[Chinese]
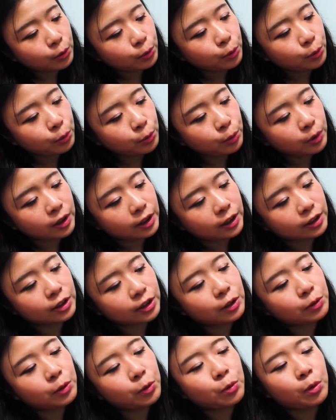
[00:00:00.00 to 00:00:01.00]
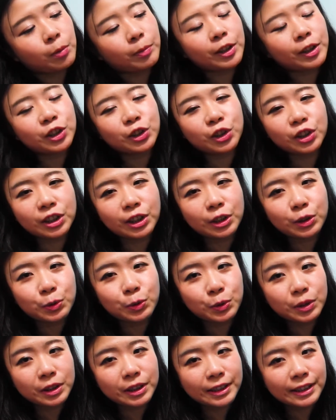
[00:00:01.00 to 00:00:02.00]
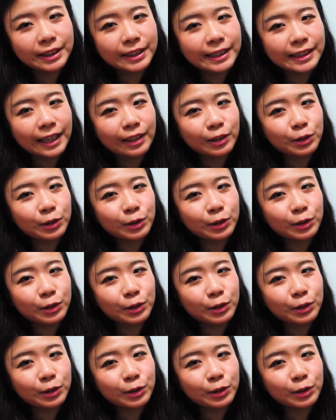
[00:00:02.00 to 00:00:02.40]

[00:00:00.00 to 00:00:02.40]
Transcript: 绿绿的，可是因为我们那时候撑橘色的伞，